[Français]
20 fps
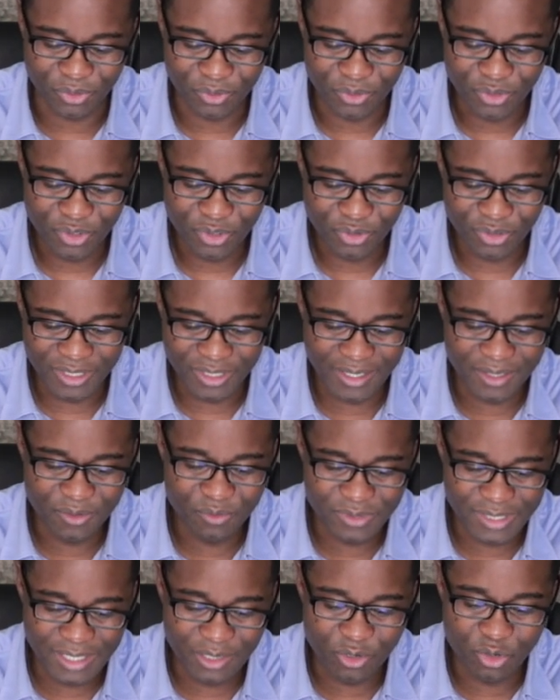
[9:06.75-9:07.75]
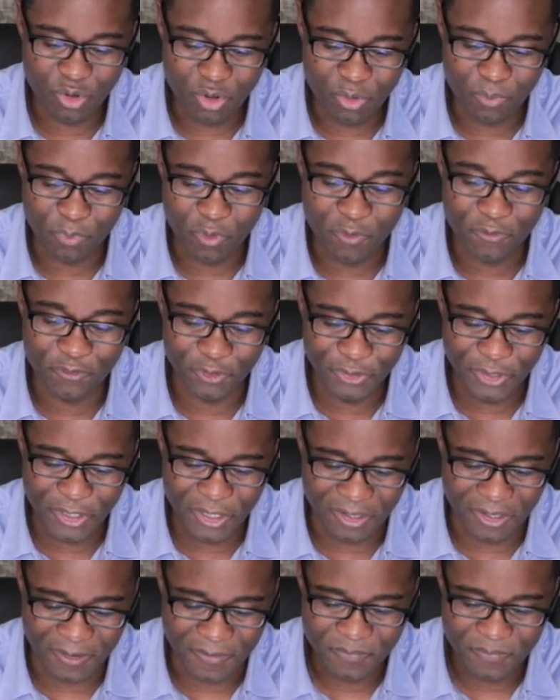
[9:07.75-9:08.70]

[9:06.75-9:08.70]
ok Nous allons en profondeur.